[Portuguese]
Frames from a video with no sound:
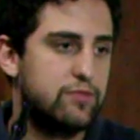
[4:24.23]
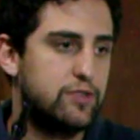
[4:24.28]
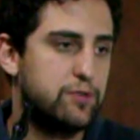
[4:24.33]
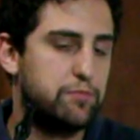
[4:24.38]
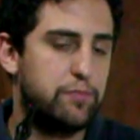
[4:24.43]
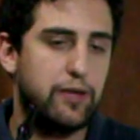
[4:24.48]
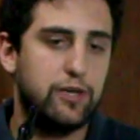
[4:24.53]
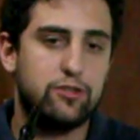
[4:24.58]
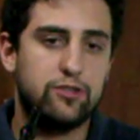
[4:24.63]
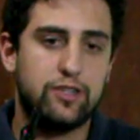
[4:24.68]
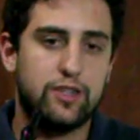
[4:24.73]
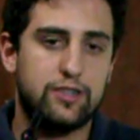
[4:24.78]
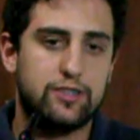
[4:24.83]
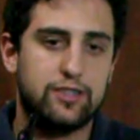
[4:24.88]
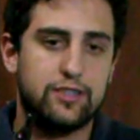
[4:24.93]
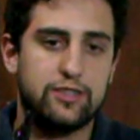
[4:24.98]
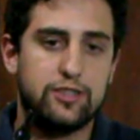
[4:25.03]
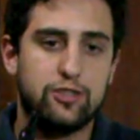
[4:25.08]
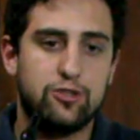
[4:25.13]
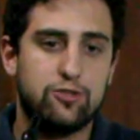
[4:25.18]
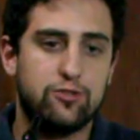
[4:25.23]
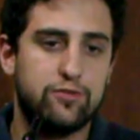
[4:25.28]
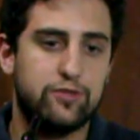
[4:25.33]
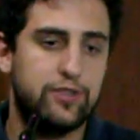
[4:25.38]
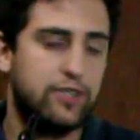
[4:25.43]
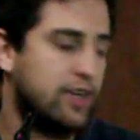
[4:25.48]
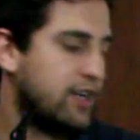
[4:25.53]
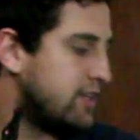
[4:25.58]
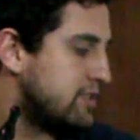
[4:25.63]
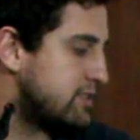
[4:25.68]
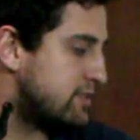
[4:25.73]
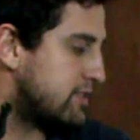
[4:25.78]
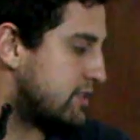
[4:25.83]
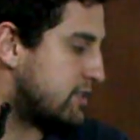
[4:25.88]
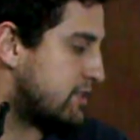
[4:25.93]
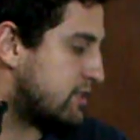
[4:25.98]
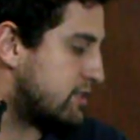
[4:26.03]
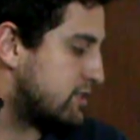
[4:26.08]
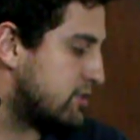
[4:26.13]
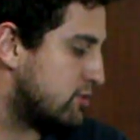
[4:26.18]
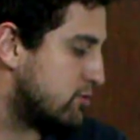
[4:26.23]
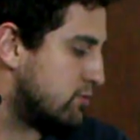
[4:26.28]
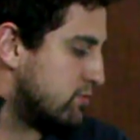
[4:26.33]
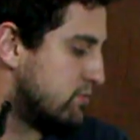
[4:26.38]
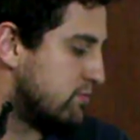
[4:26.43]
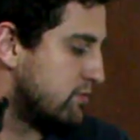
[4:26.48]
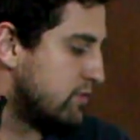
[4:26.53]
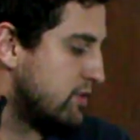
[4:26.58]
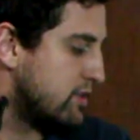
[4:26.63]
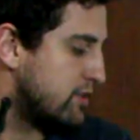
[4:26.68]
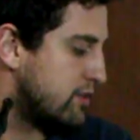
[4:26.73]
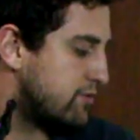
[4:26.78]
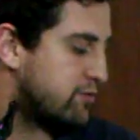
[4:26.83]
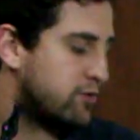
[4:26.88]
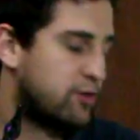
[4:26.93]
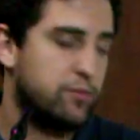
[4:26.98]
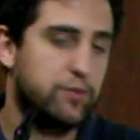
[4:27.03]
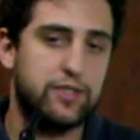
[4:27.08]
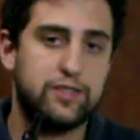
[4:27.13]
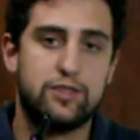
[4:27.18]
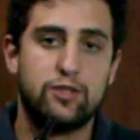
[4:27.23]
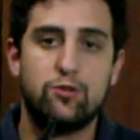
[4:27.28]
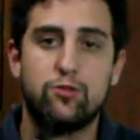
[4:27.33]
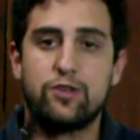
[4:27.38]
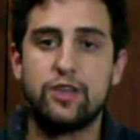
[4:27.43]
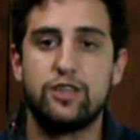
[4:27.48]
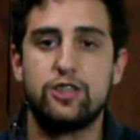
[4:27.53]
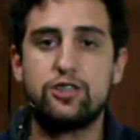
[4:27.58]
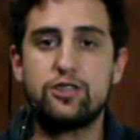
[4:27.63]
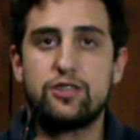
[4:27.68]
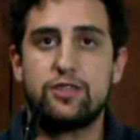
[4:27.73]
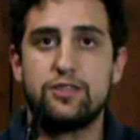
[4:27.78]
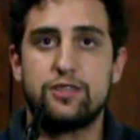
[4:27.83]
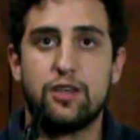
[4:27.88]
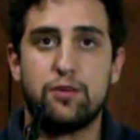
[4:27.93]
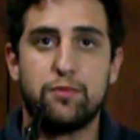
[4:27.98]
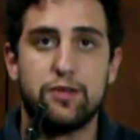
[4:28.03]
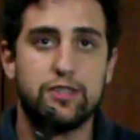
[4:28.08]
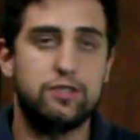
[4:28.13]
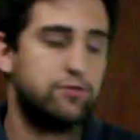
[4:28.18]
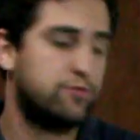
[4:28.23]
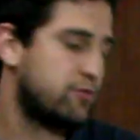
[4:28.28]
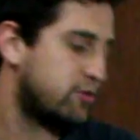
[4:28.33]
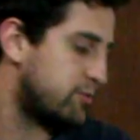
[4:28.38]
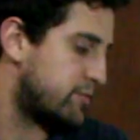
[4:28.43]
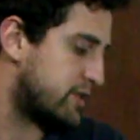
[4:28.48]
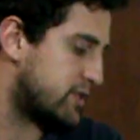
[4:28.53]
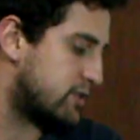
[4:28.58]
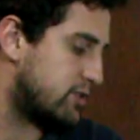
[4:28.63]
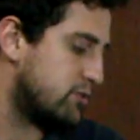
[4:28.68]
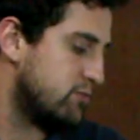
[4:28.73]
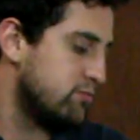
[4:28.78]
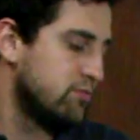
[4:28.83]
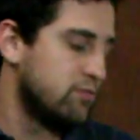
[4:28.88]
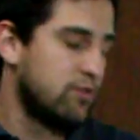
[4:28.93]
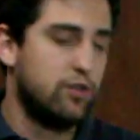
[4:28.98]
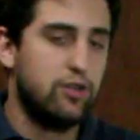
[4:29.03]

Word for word: Espero estar tá trazendo novidades, ter trazido informação. Alguém quiser mais informação,